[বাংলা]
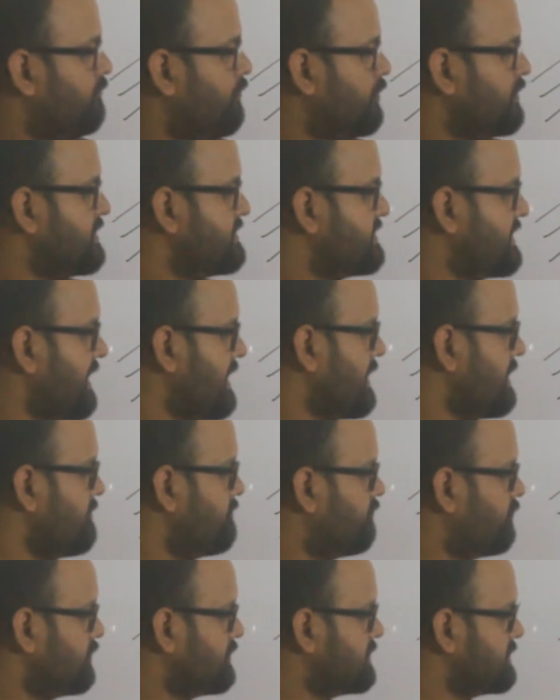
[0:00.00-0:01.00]
ভোল্টেজ এ
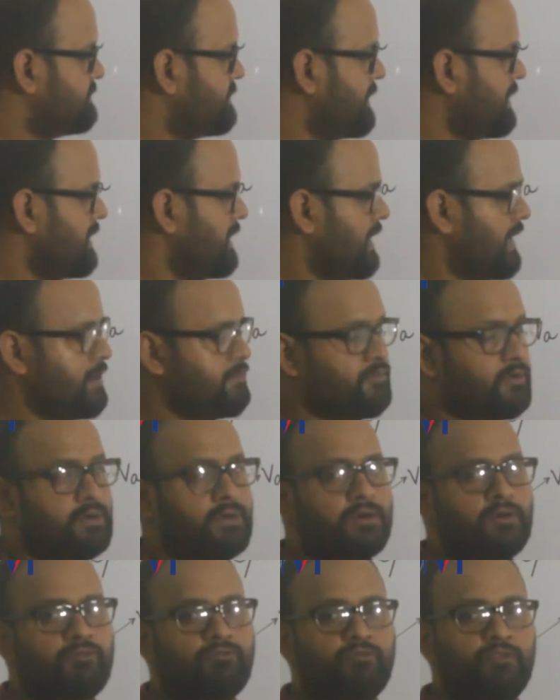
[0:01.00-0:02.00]
ভোল্টেজ বি এবং
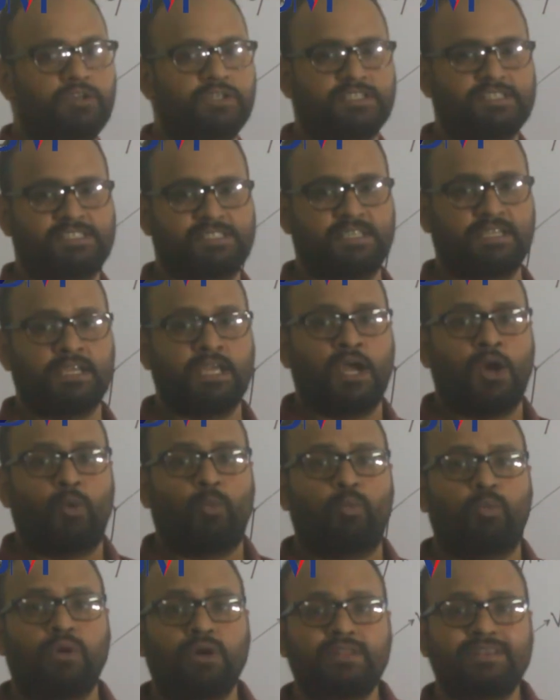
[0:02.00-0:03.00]
ভোল্টেজ সি
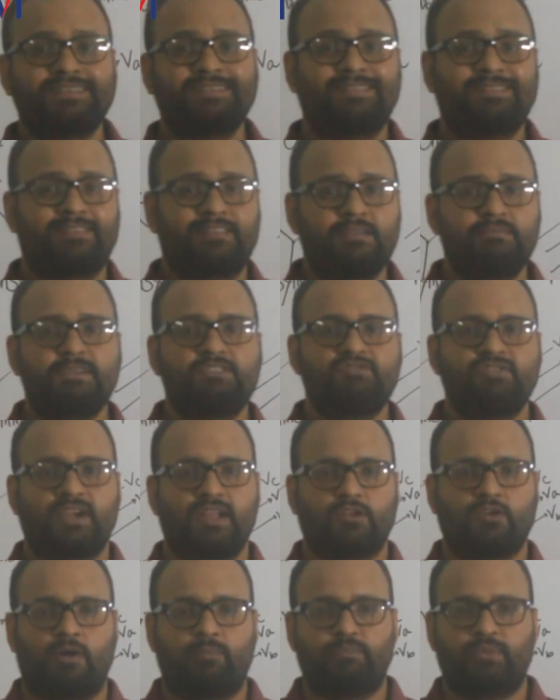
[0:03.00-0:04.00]
হোয়াট ইজ
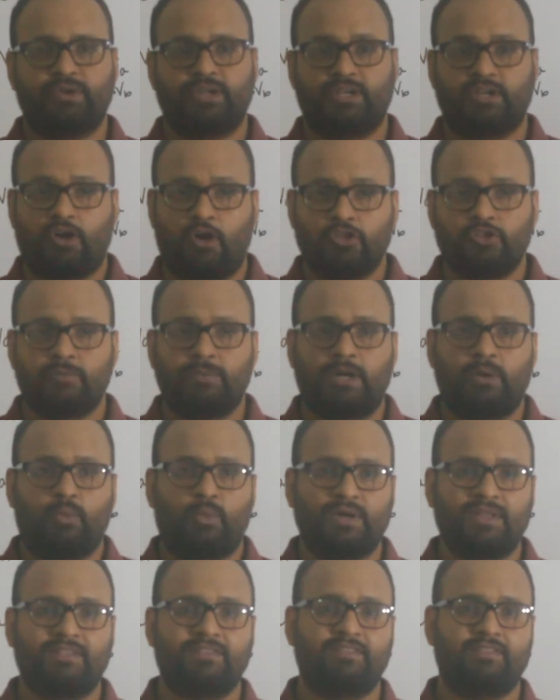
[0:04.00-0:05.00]
সিমেট্রিক্যাল কম্পোনেন্ট অথবা
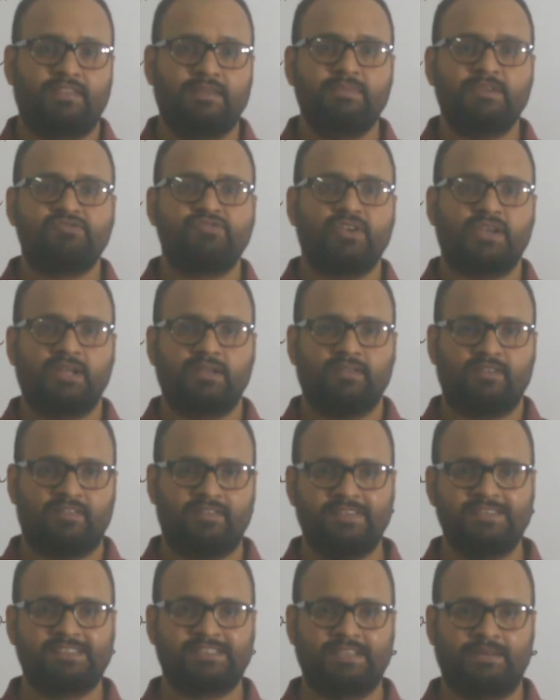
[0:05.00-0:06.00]
হোয়াট ইজ সিমেট্রিক্যাল
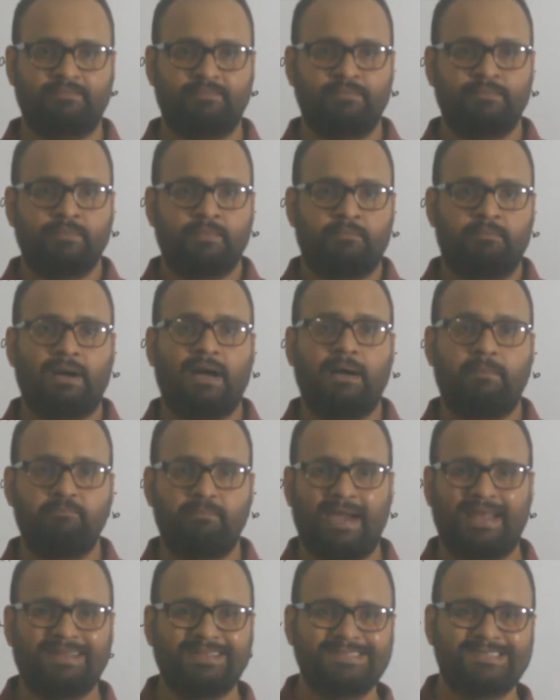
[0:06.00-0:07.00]
সিস্টেম বা
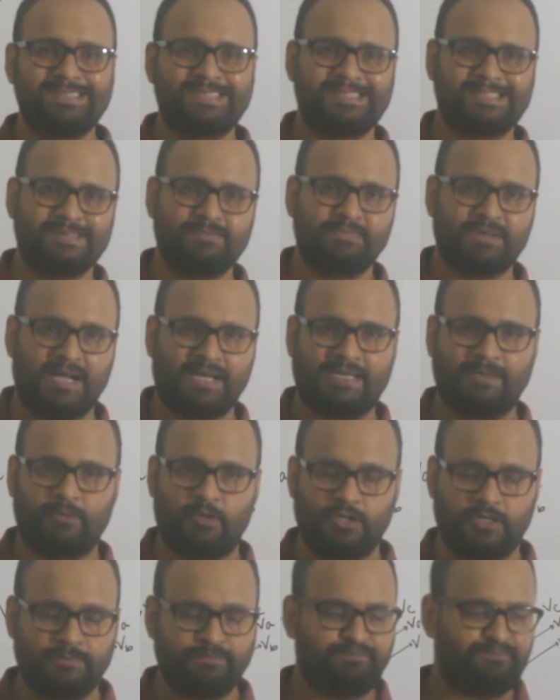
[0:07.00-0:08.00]
ব্যালেন্স সিস্টেম কাকে বলে